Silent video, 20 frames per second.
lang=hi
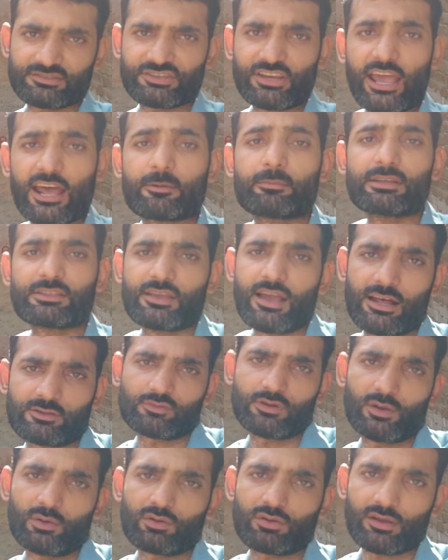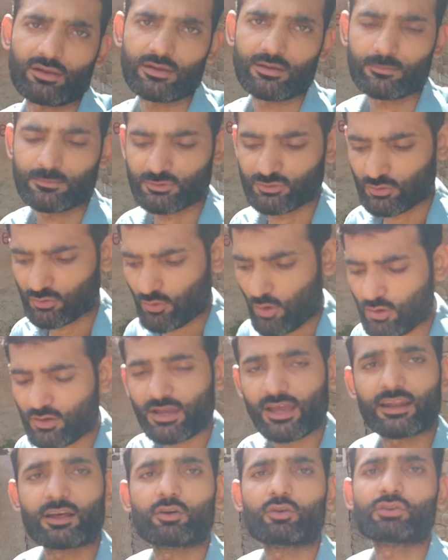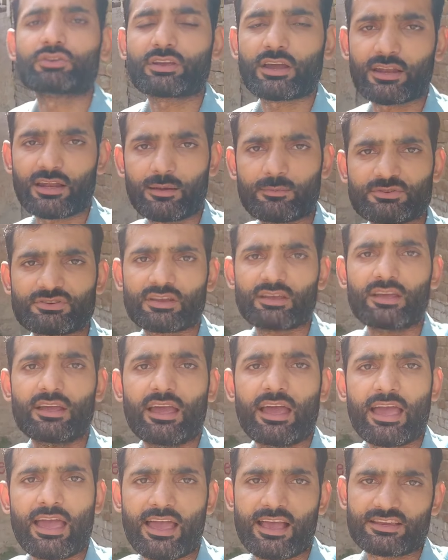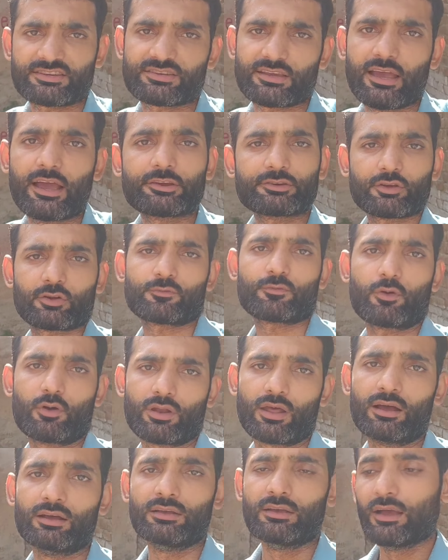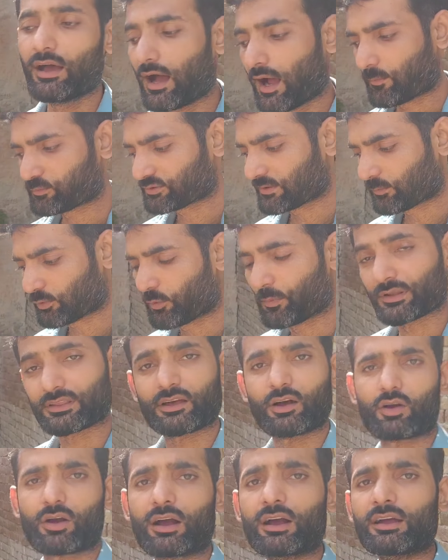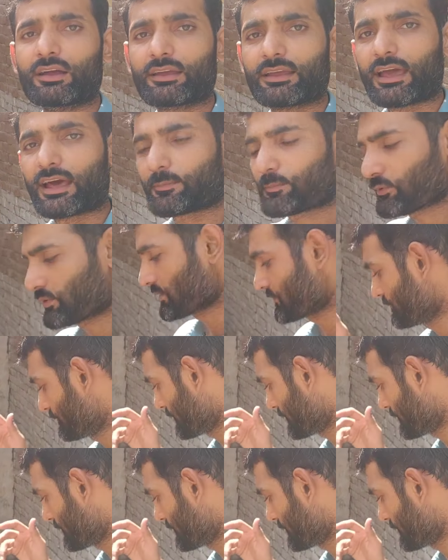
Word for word: शहर में देहात वालों के जो डॉग है ना उनका नाम हैश हैश और फ्योना आप सबको पता होगा यार तो